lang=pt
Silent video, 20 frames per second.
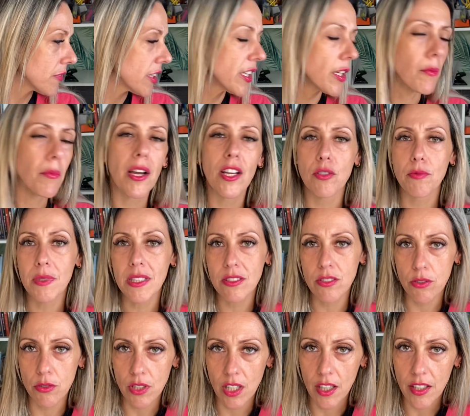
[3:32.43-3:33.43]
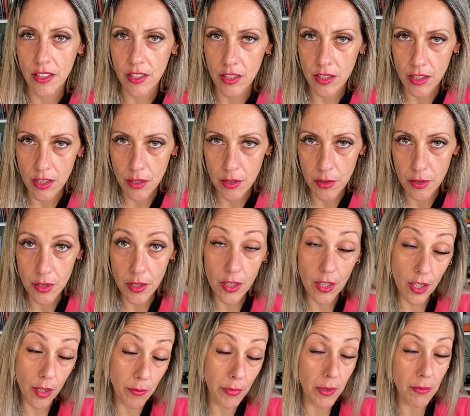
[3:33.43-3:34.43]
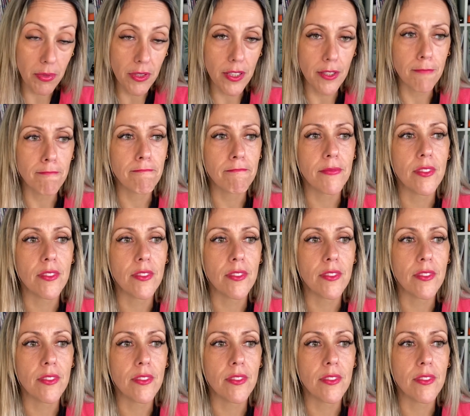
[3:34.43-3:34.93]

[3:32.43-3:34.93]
queria mais mencionar a, a, a Bíblia,